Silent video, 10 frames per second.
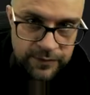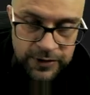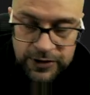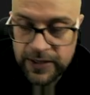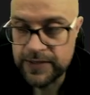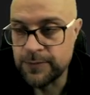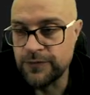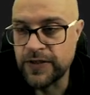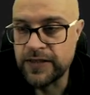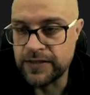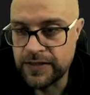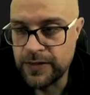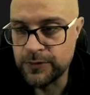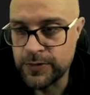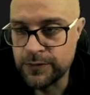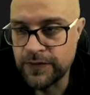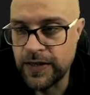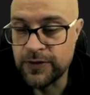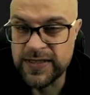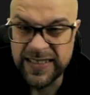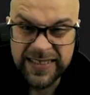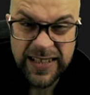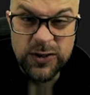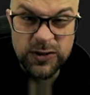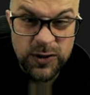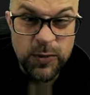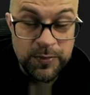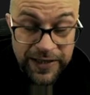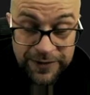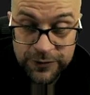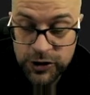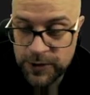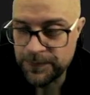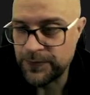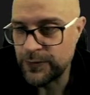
jeszcze raz mówię, nie usuwa ostatniego, tylko pierwszy.